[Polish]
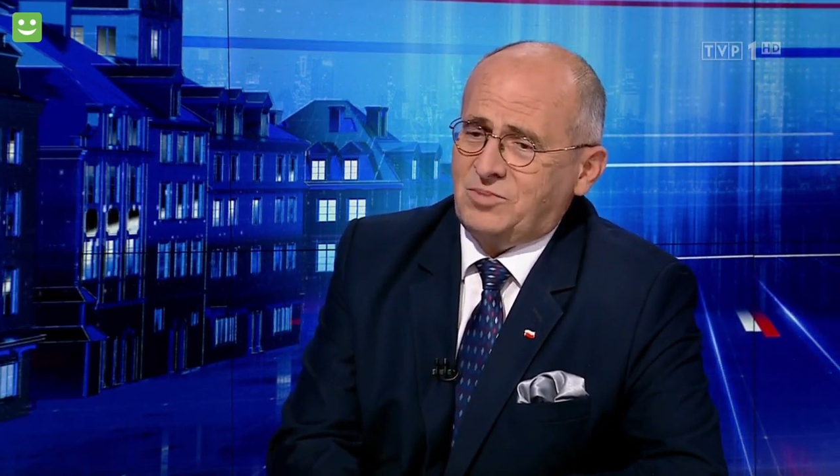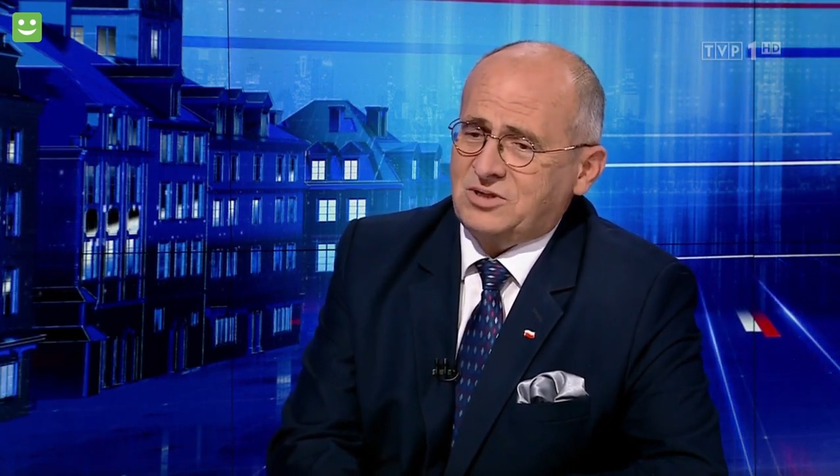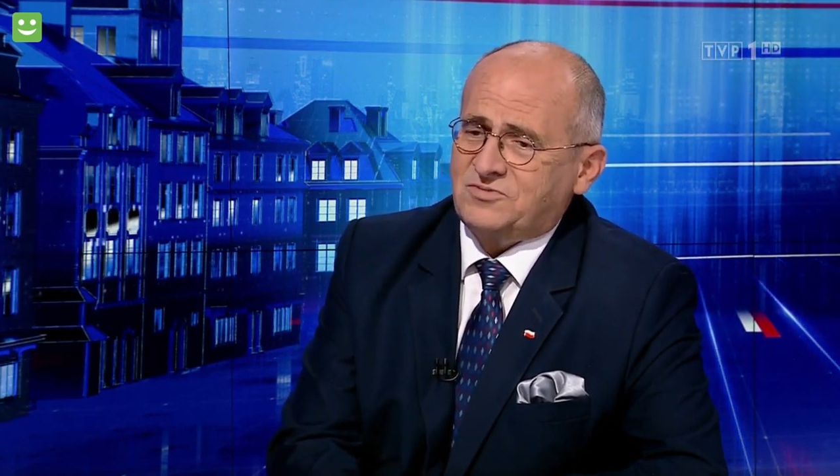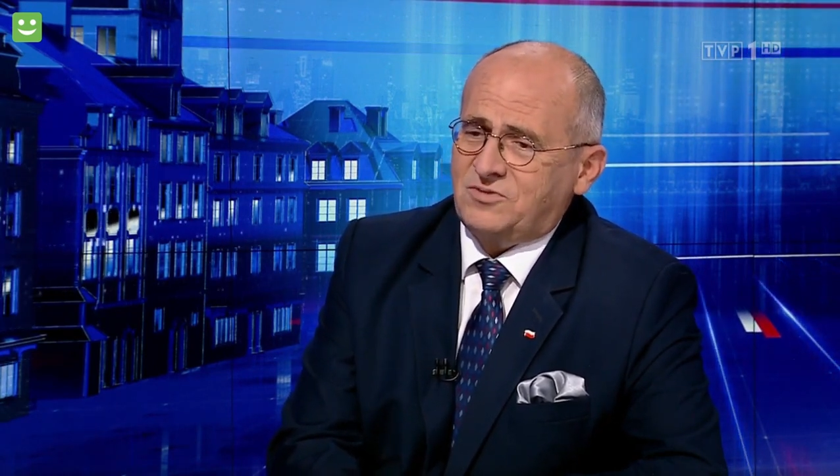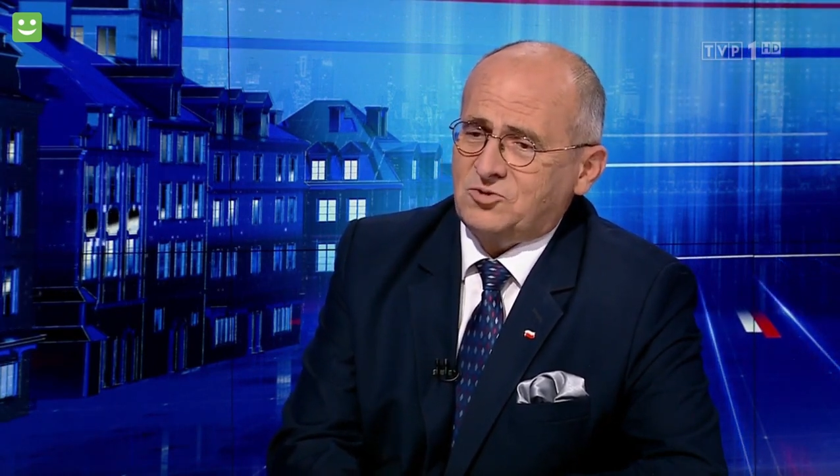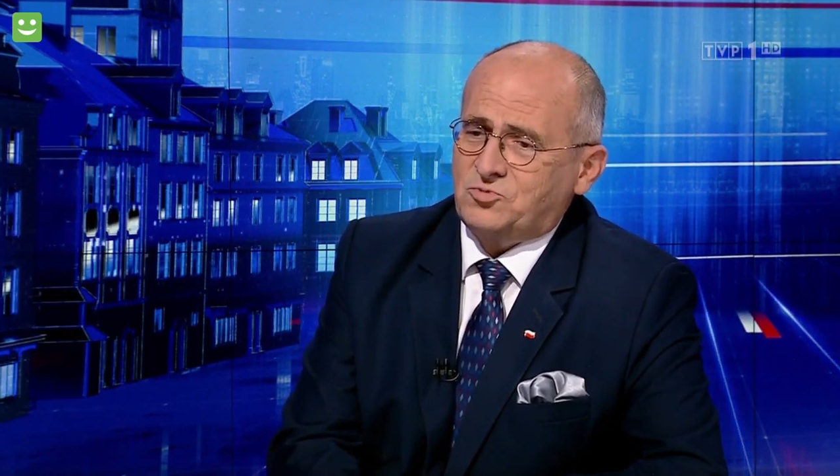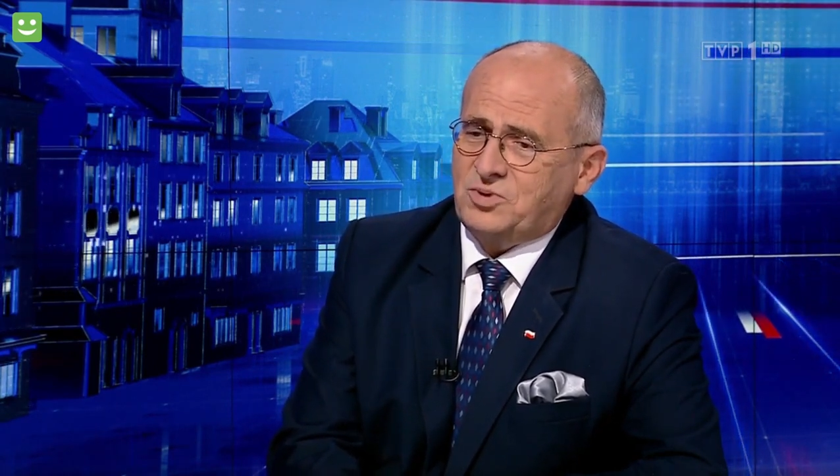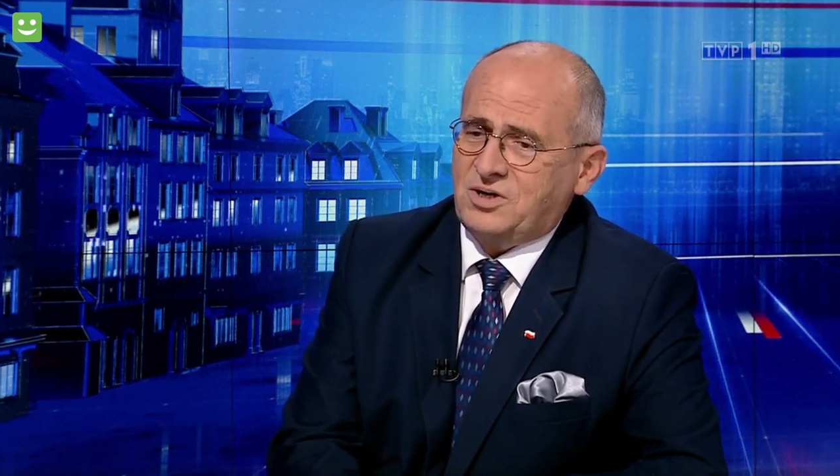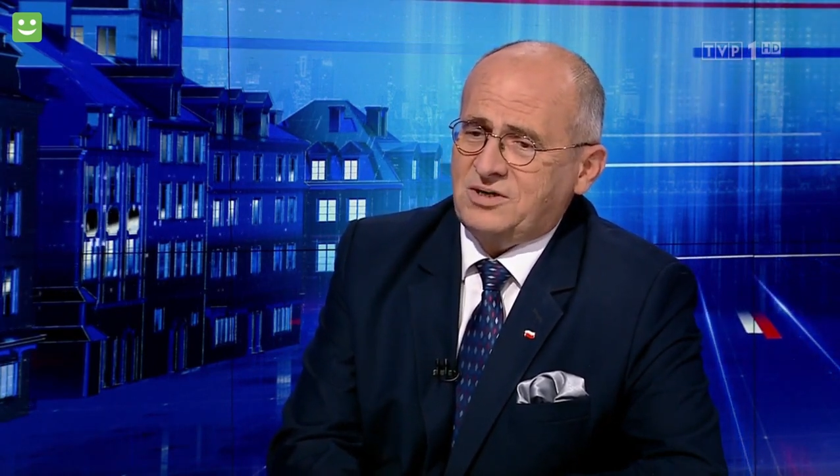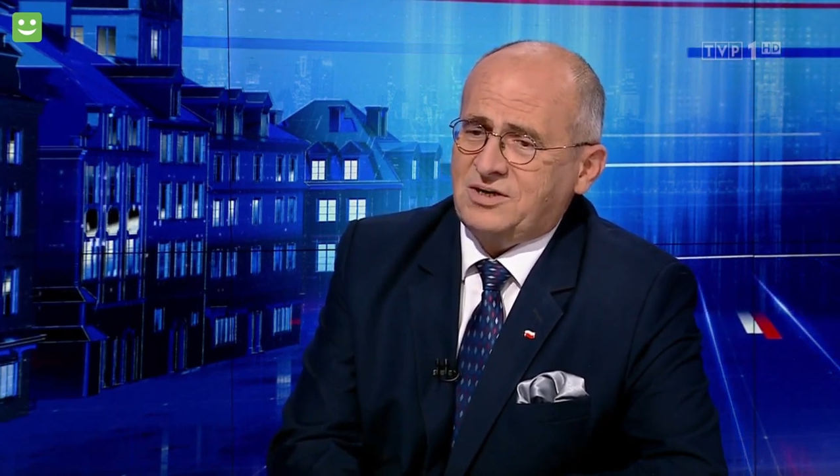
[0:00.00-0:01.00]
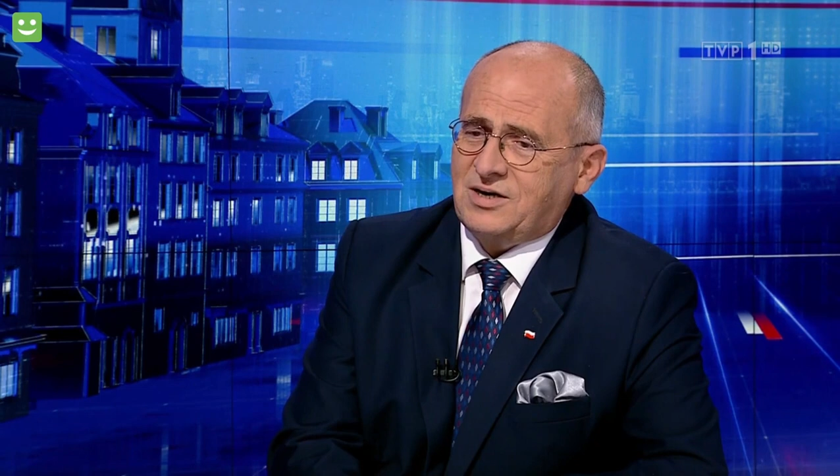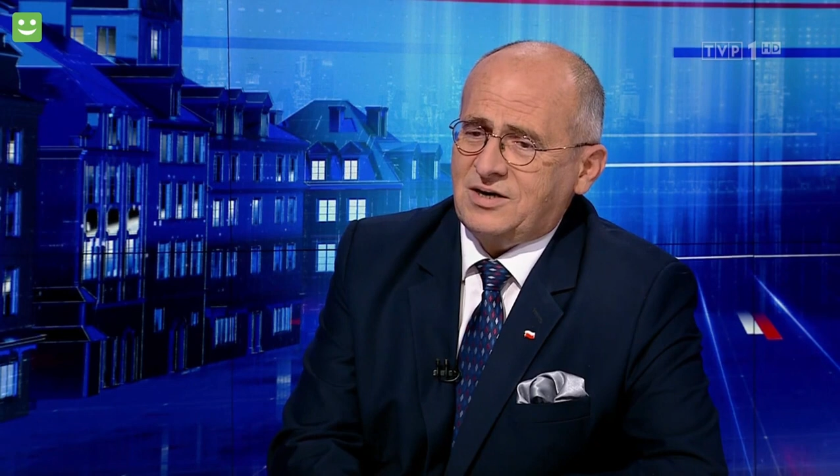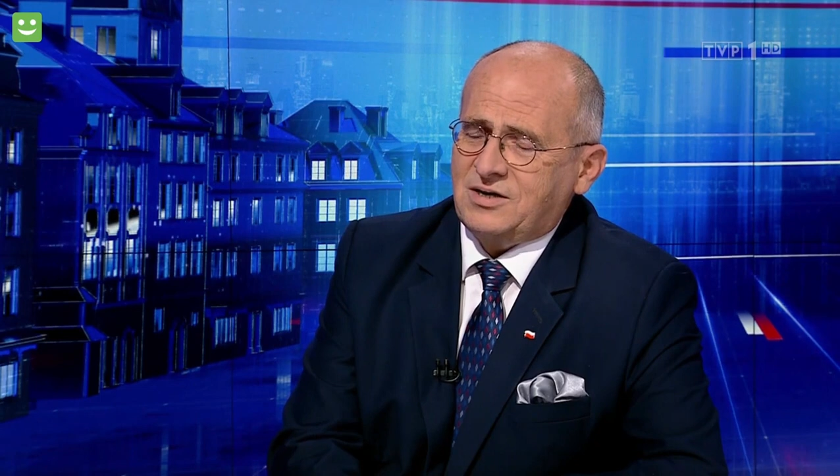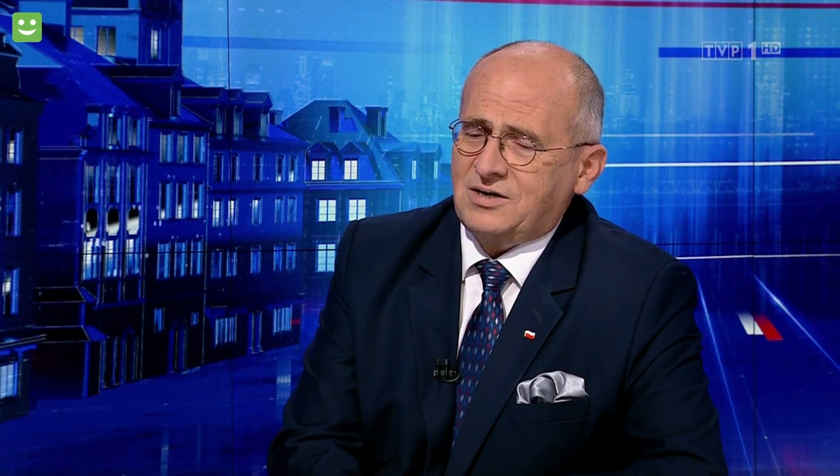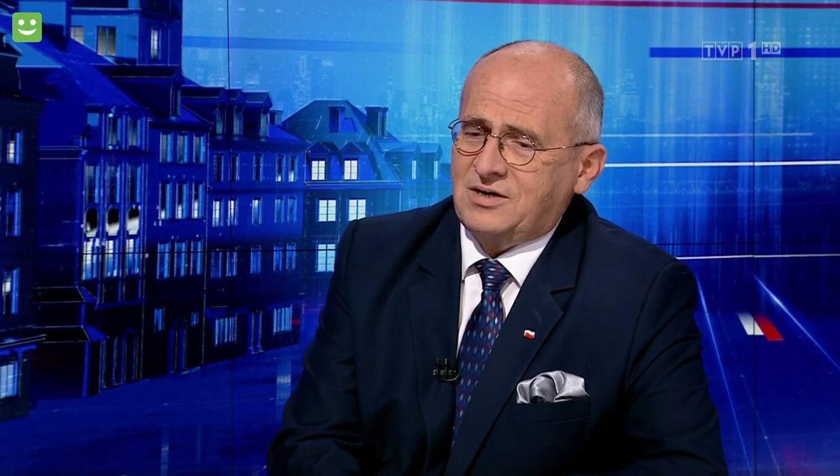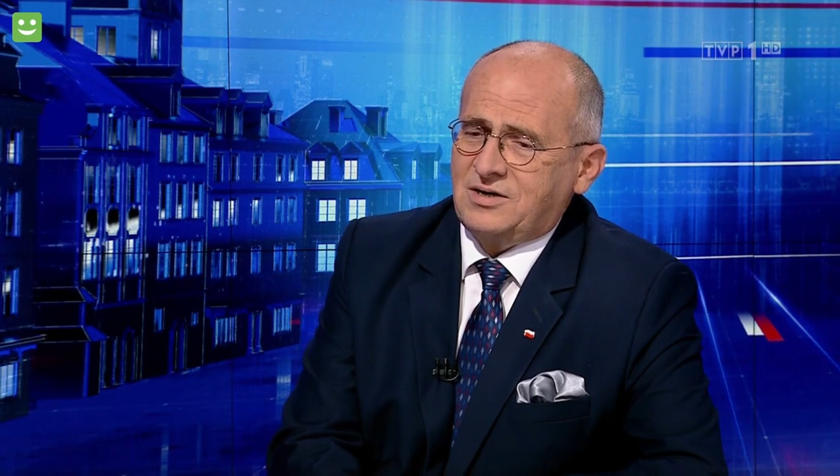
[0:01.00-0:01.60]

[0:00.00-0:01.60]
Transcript: bez wątpienia